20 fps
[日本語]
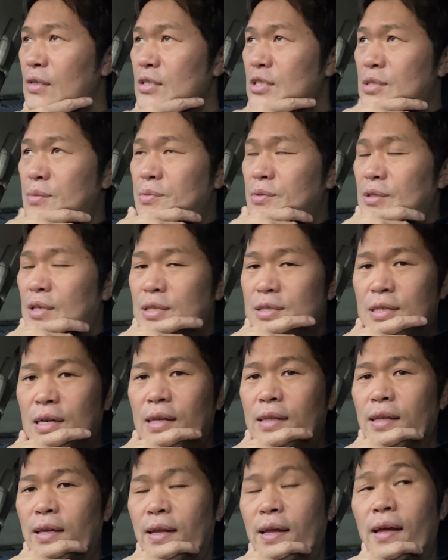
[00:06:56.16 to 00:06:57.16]
自分で
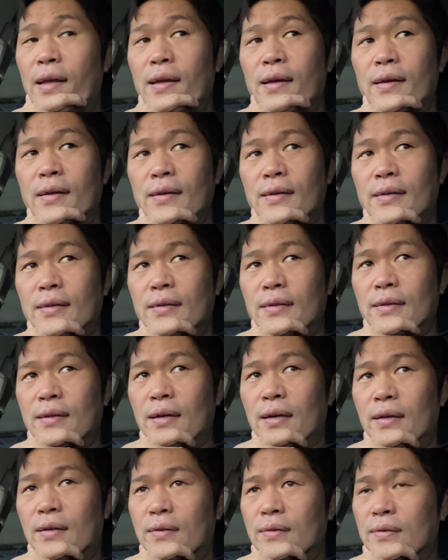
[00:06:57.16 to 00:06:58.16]
掴んだね、
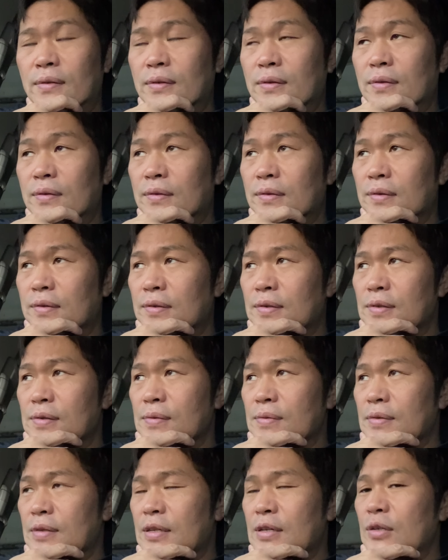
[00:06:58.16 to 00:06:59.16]
あの、
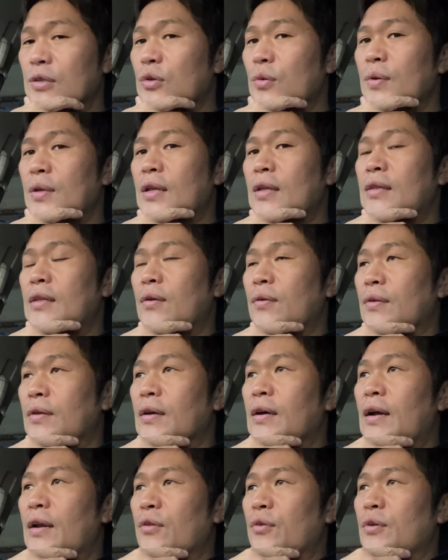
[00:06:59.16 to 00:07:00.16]
リングの上だったので、
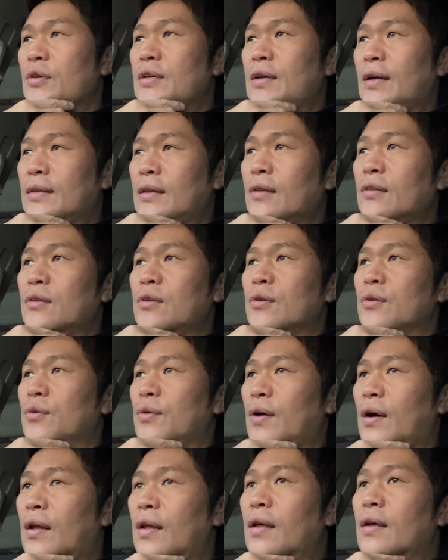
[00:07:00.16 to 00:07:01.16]
彼の生き方っていうの
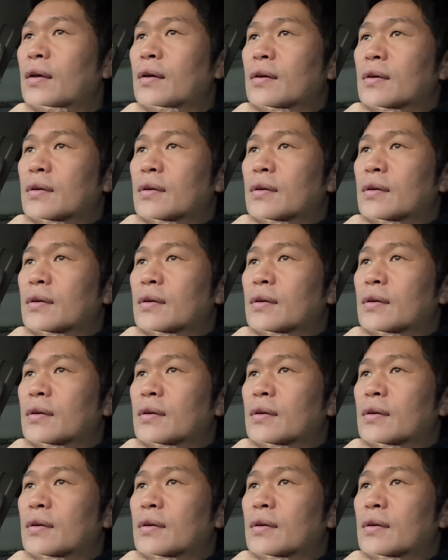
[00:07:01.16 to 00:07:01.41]
がね、